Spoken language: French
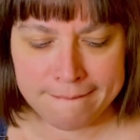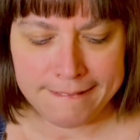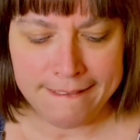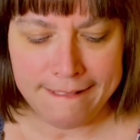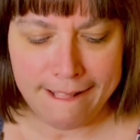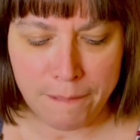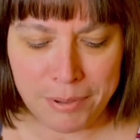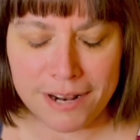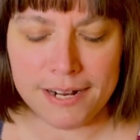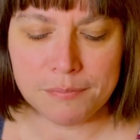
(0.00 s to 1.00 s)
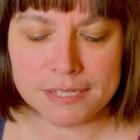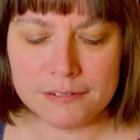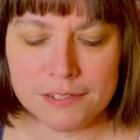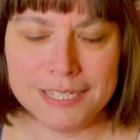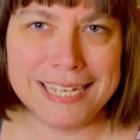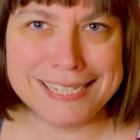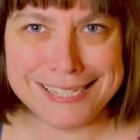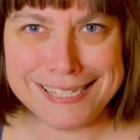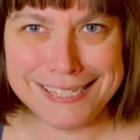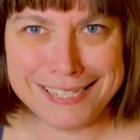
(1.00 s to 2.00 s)
Et Appel en absence de
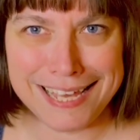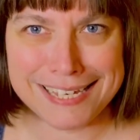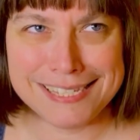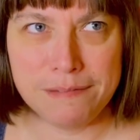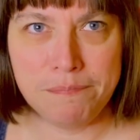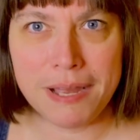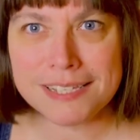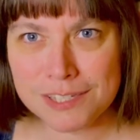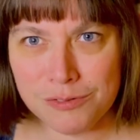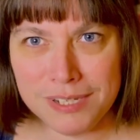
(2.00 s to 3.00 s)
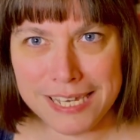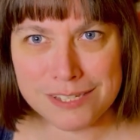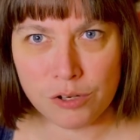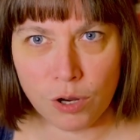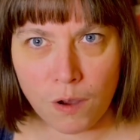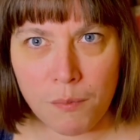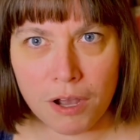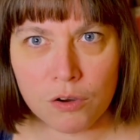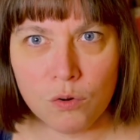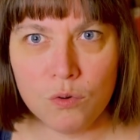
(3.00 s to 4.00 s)
Cathy Itak, c'est particulier, c'est un roman
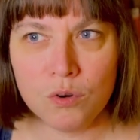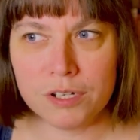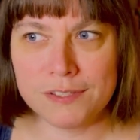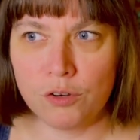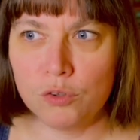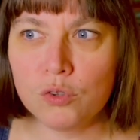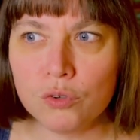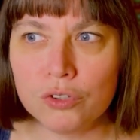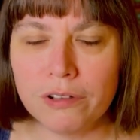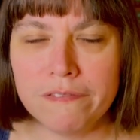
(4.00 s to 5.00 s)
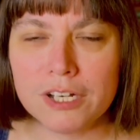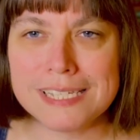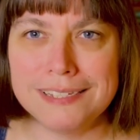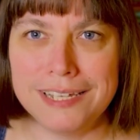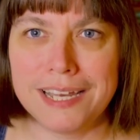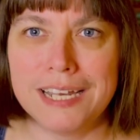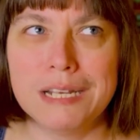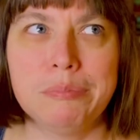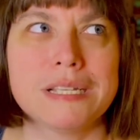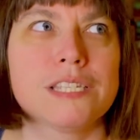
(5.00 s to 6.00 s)
court, c'est un tour de force littéraire
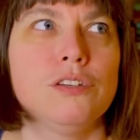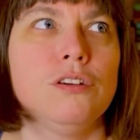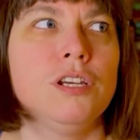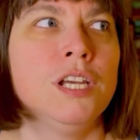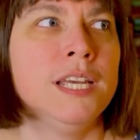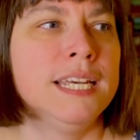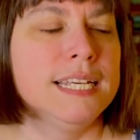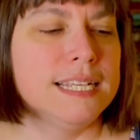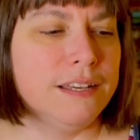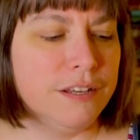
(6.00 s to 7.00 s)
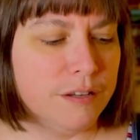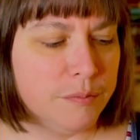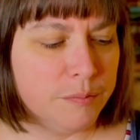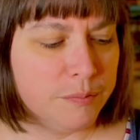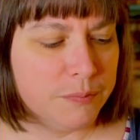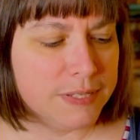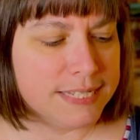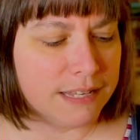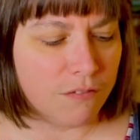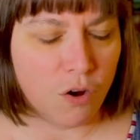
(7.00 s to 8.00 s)
parce que euh,
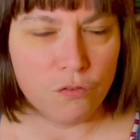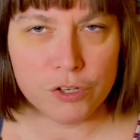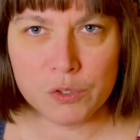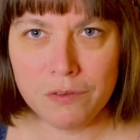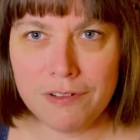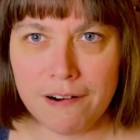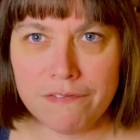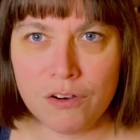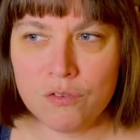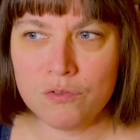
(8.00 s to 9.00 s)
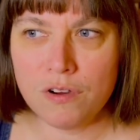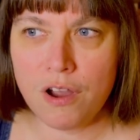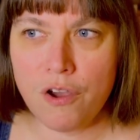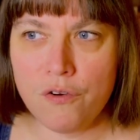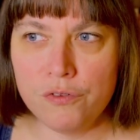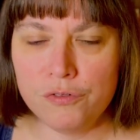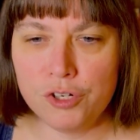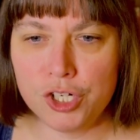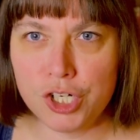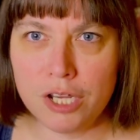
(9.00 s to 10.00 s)
ça, on va suivre dans le fond un
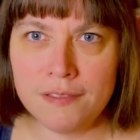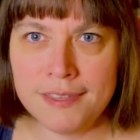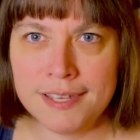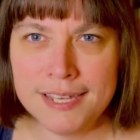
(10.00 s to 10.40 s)
jeune